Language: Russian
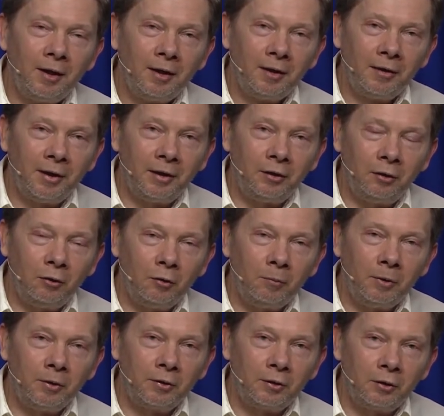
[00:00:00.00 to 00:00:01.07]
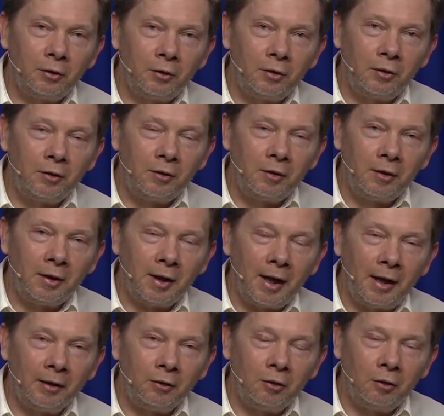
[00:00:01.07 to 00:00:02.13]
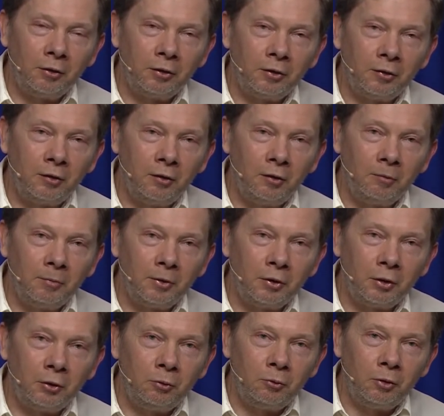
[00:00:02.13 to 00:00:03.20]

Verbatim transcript: чтобы люди неосознанные люди,